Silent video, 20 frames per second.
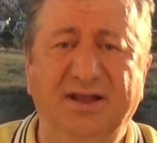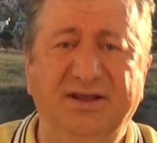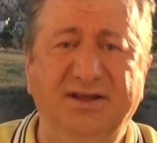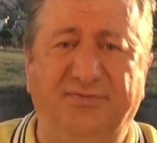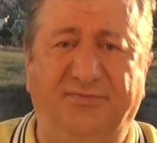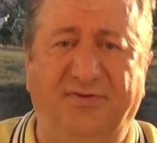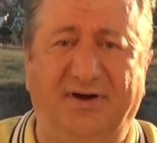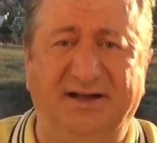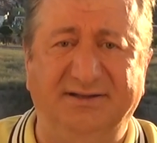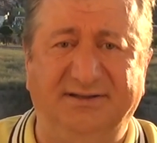
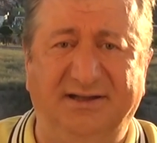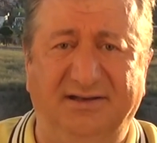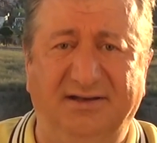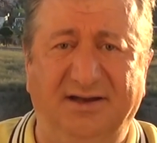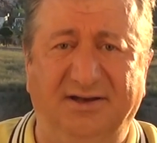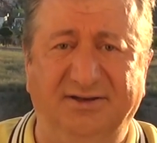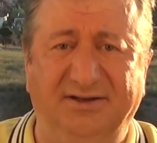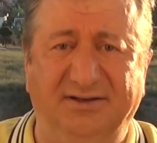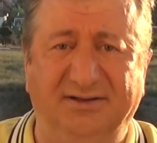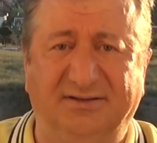
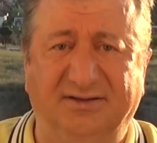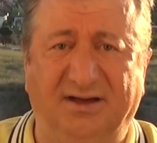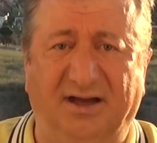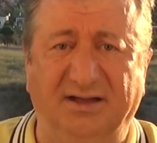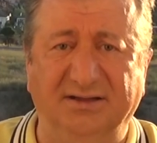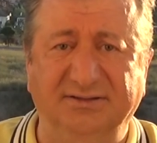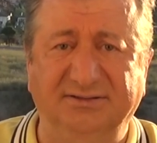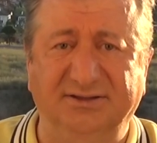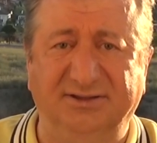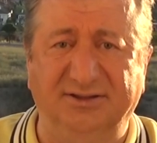ifadeleri
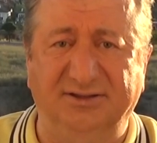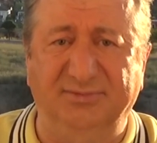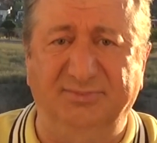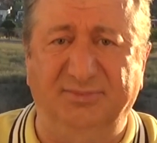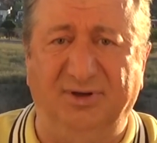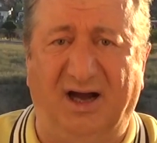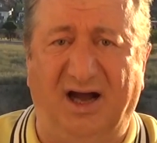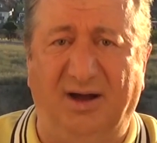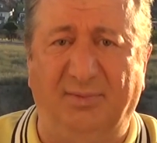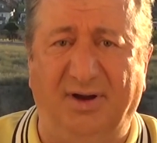kaldırır
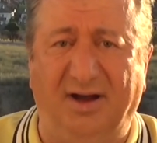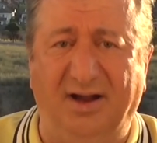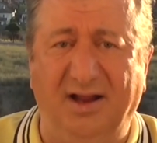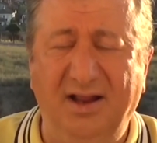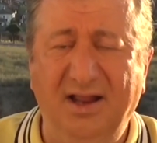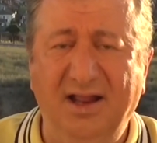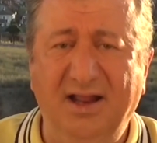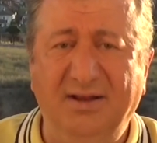mı ama